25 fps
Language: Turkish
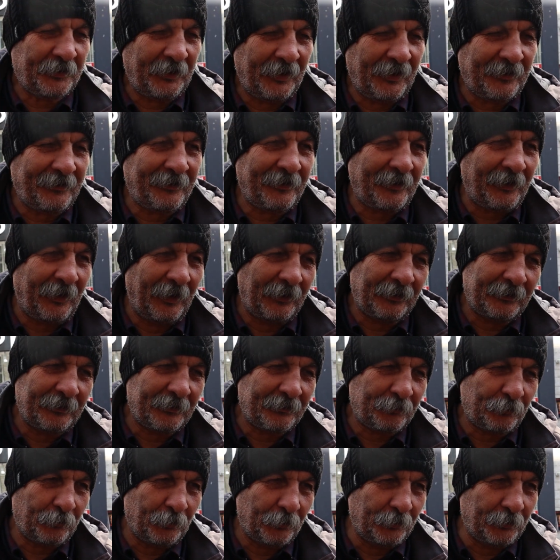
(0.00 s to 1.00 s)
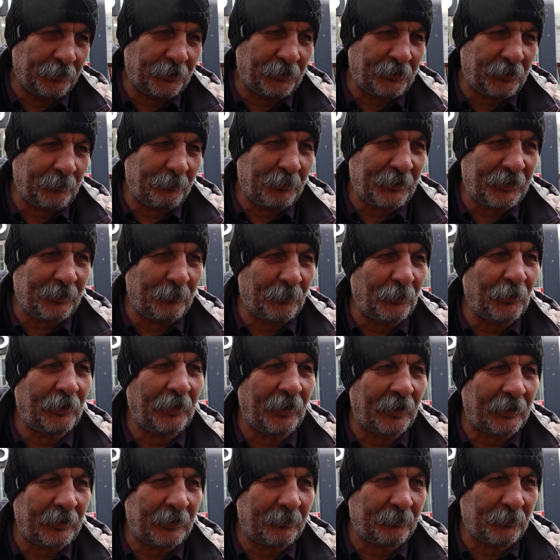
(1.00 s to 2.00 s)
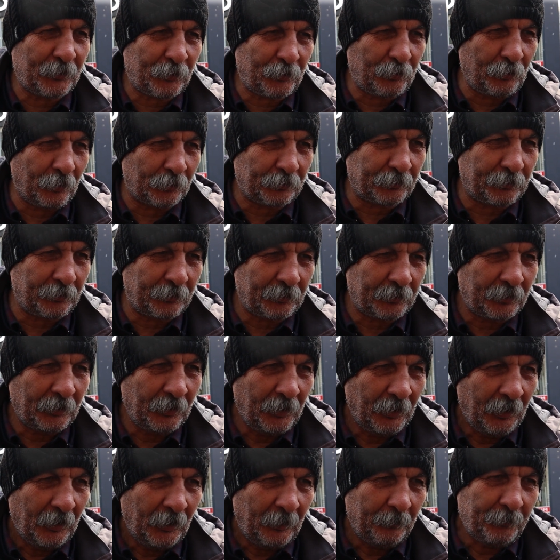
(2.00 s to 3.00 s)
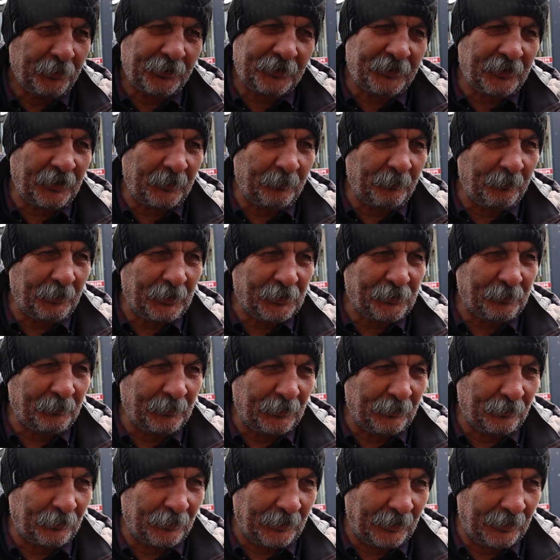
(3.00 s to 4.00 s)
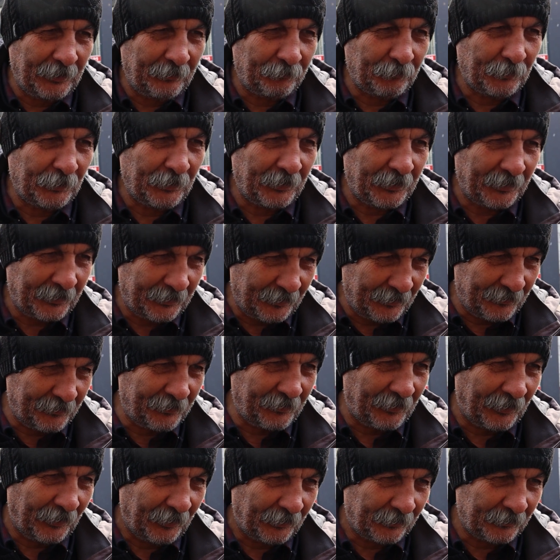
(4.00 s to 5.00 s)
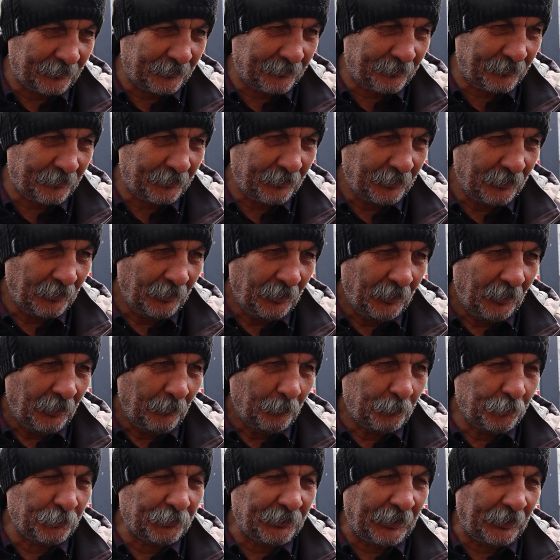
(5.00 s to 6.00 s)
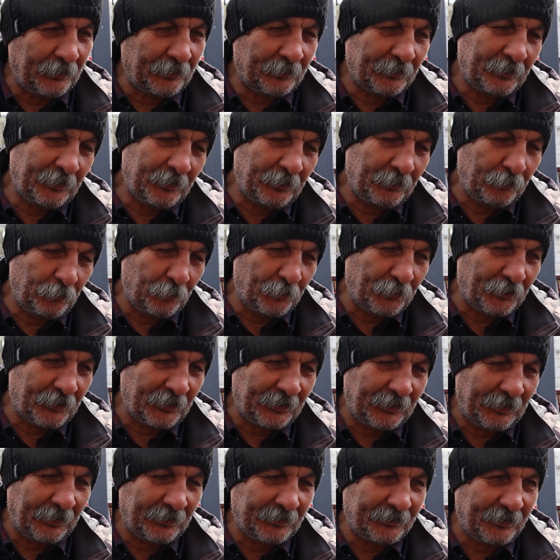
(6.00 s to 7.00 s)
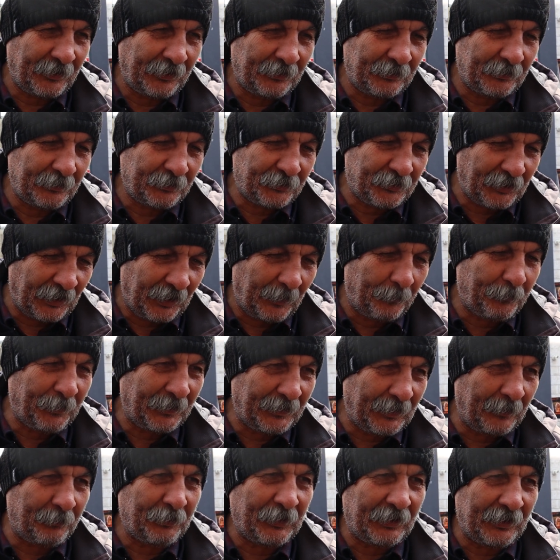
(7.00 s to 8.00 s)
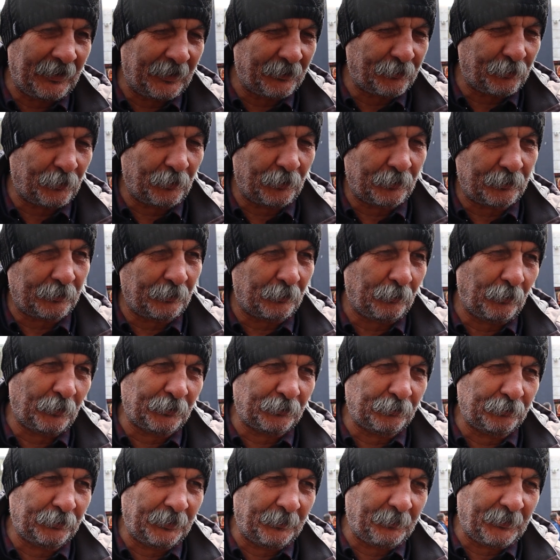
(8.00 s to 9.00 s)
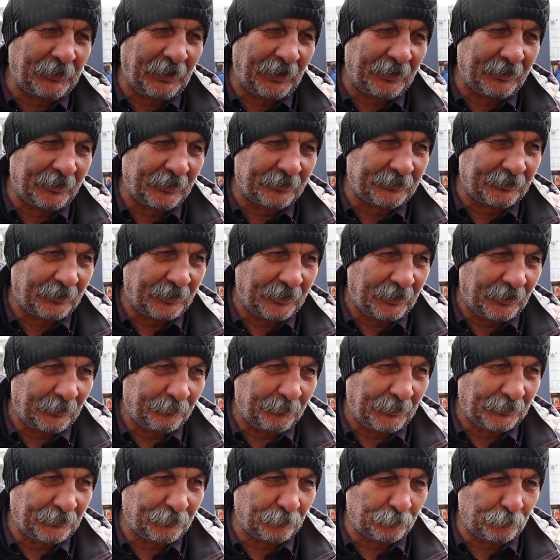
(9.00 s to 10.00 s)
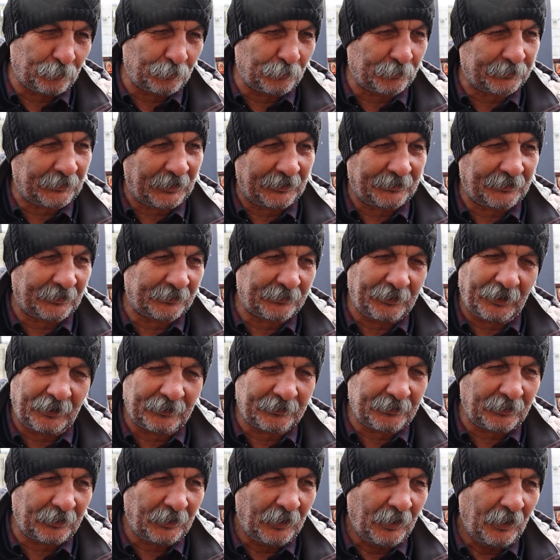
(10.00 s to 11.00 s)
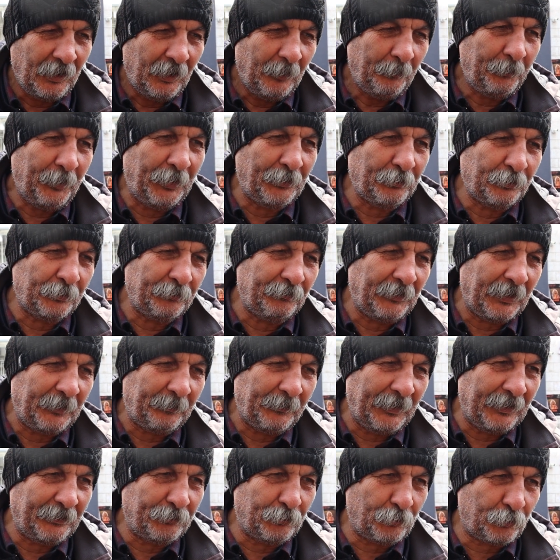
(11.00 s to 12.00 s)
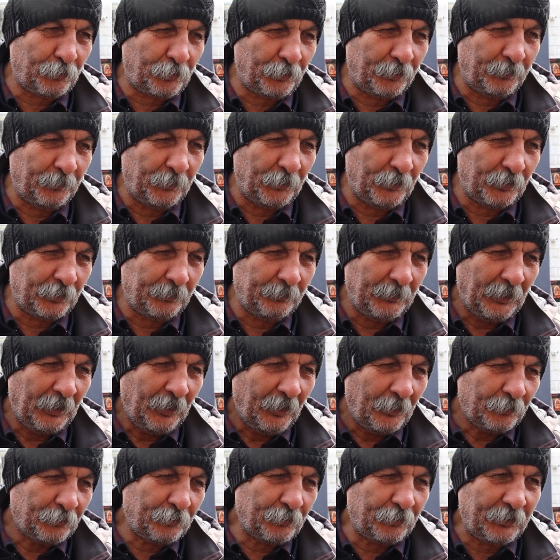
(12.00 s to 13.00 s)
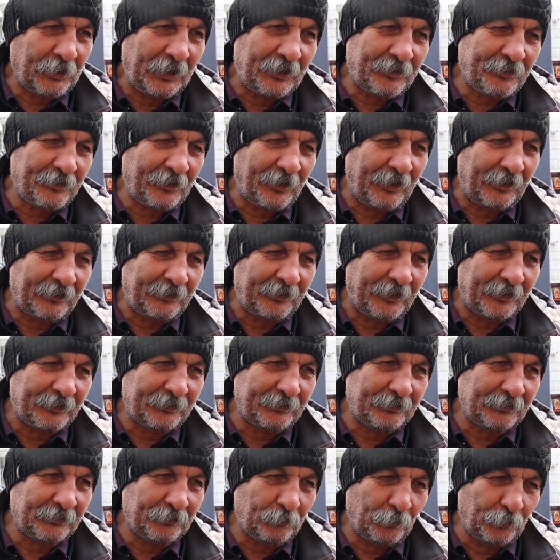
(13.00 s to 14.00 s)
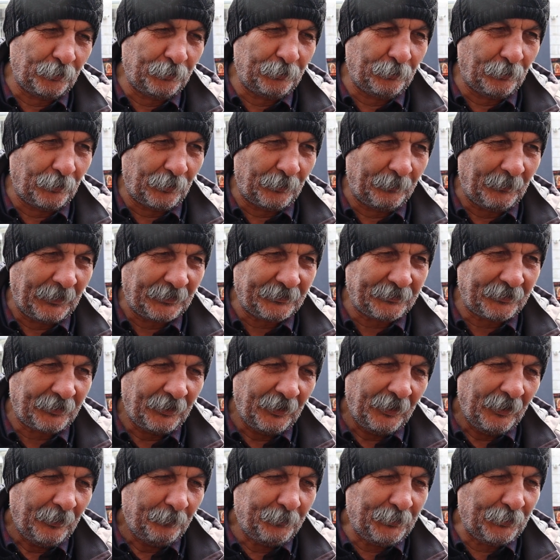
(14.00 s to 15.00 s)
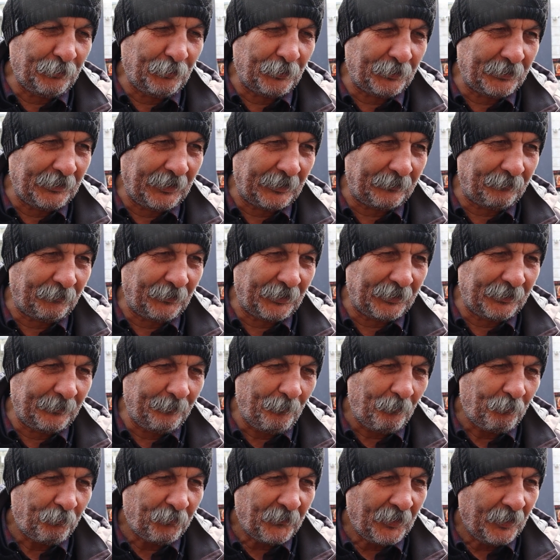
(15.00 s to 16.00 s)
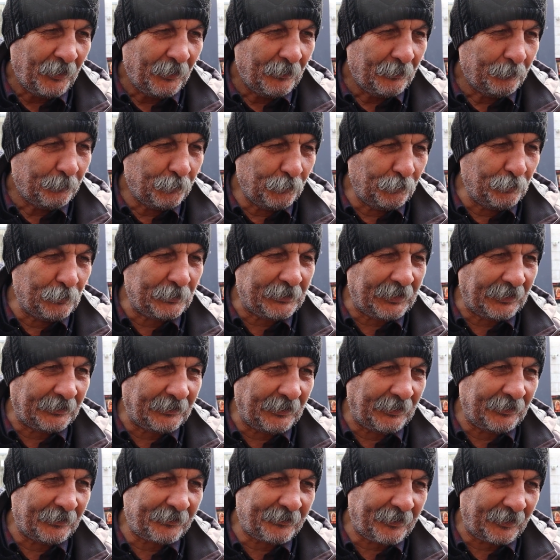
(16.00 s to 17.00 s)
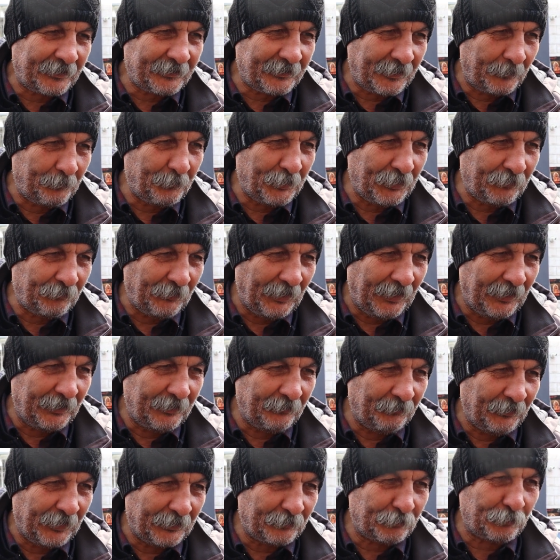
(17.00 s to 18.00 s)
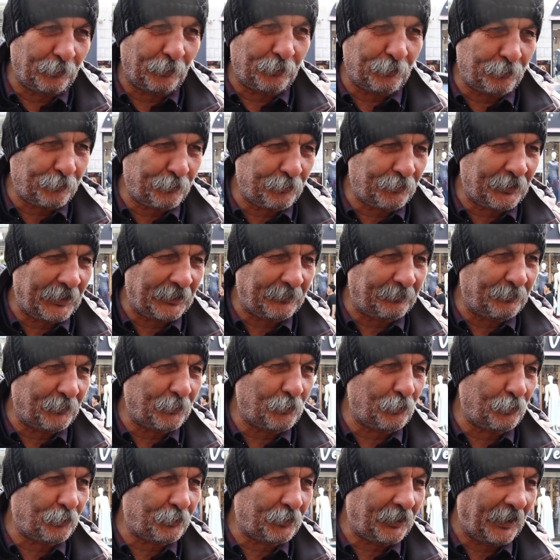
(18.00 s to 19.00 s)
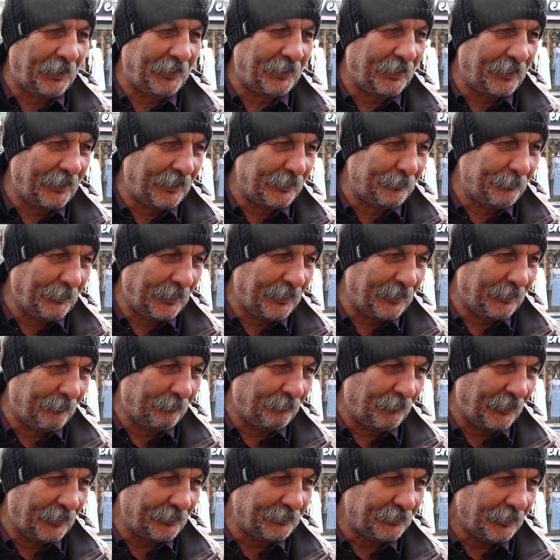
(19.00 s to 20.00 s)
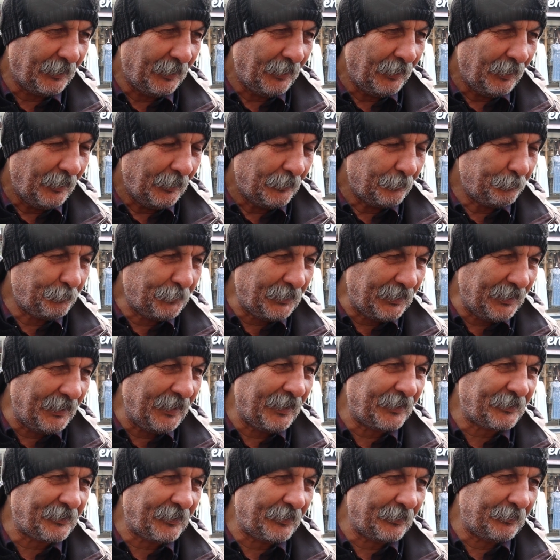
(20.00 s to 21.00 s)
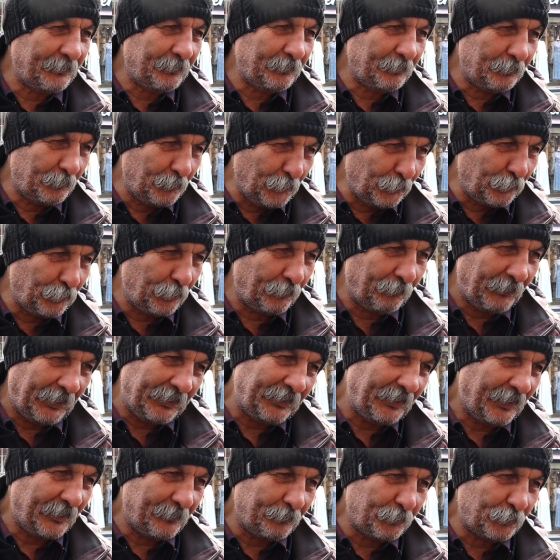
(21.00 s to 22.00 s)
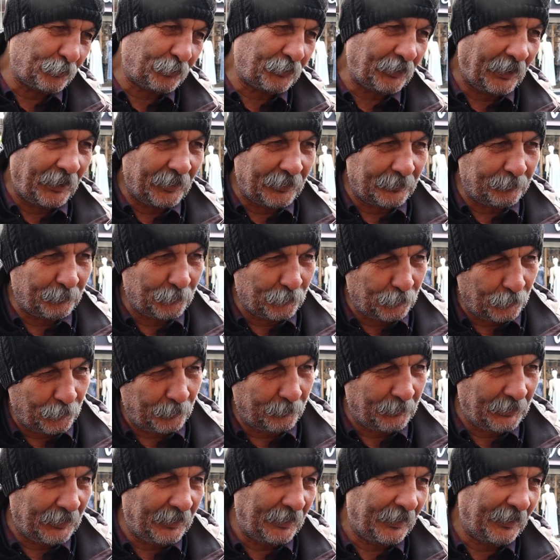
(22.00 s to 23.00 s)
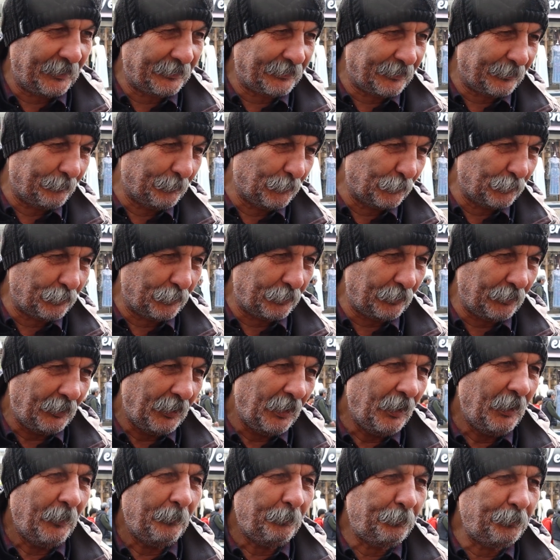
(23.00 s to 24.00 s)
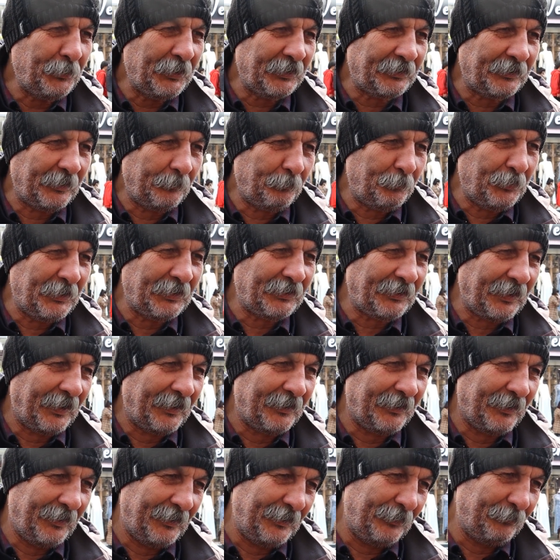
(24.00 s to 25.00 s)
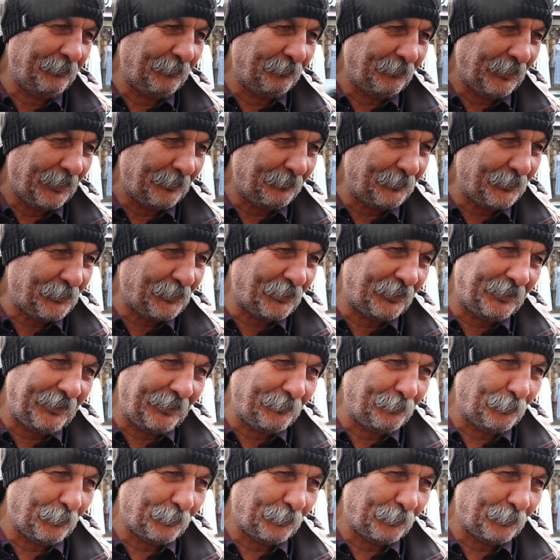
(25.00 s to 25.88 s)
Biz esir halkız. Onun için bizim oy hakkımız yoktur. Biz 25 milyon Alev olarak esir halkız. Bundan e, önce de CHP'de birleşiyorduk. O imkanlar da kalmadı. Kurultayda daldık. Ben oy vermeyi düşünmüyorum. Çünkü esir halkların oyu olmaz. Bir örnek vereyim. Bu ülkede 81 vali var, 973 tane kaymakam var binlerce müdür var yani bu sağlık müdürü, milli eğitim müdürü. Bir, bir tane Alevi var mı içinde